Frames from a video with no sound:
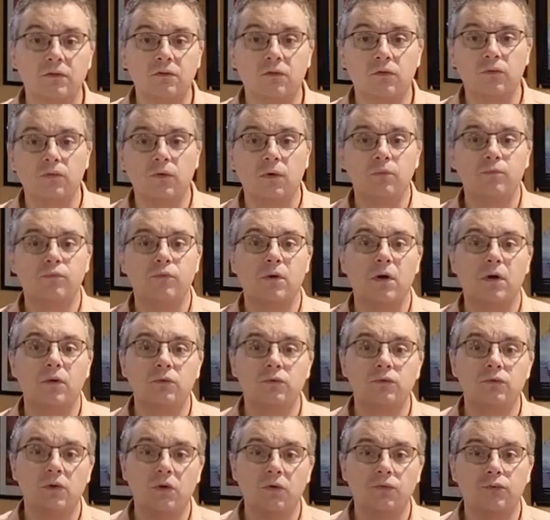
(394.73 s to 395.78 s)
dit souvent que pour un
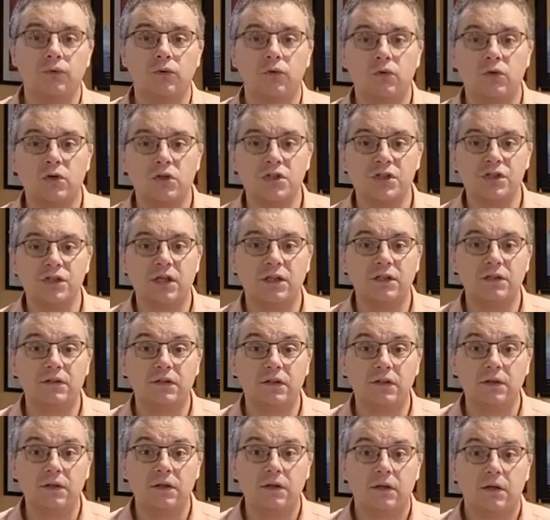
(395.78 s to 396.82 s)
coup de cœur, il faut de
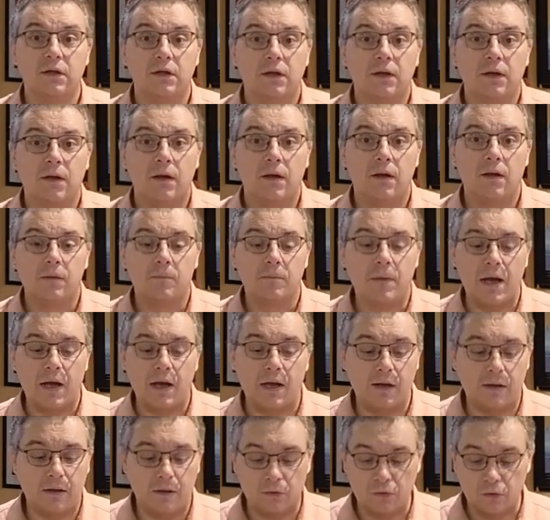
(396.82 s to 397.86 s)
l'originalité.
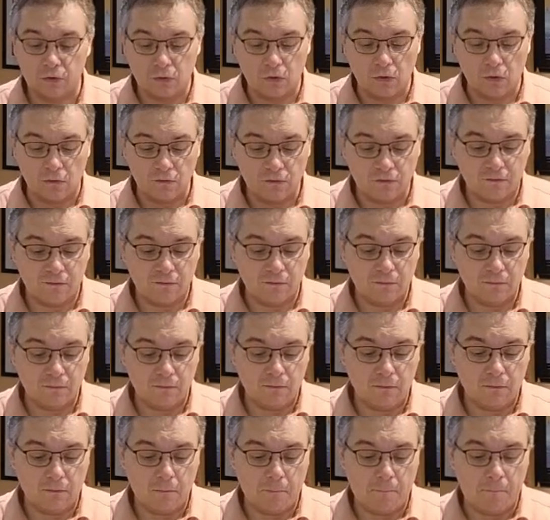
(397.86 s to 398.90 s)
ben en l'occurrence,
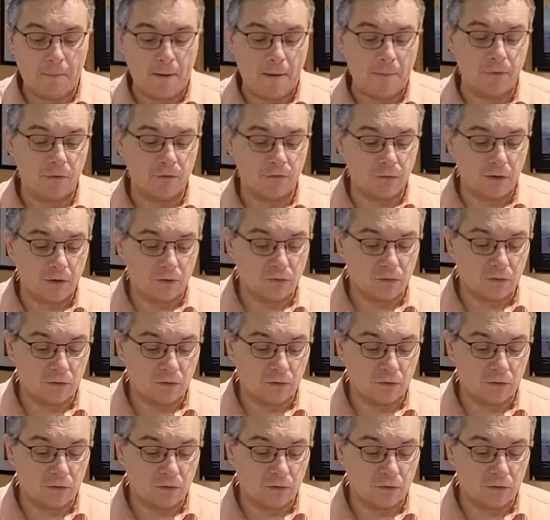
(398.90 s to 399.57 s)
pas besoin